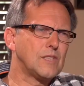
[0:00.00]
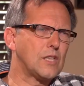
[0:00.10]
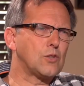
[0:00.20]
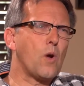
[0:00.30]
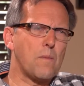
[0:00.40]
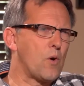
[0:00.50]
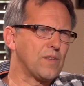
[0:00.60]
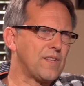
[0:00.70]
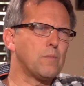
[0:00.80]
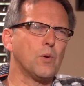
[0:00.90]
C'était trop
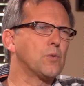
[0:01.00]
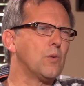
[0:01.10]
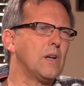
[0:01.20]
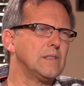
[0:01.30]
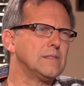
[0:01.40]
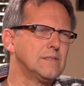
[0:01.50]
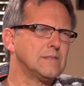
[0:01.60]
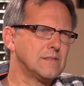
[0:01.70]
important pour toi, là.